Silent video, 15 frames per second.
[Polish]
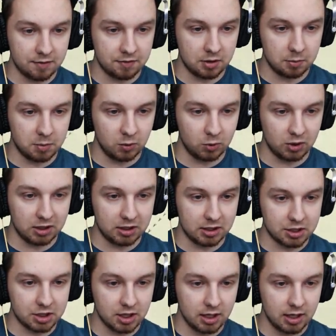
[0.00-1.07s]
wybił, no i
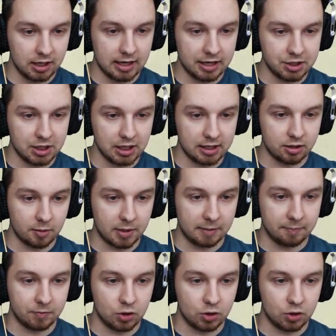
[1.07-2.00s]
też leci, ale dobra.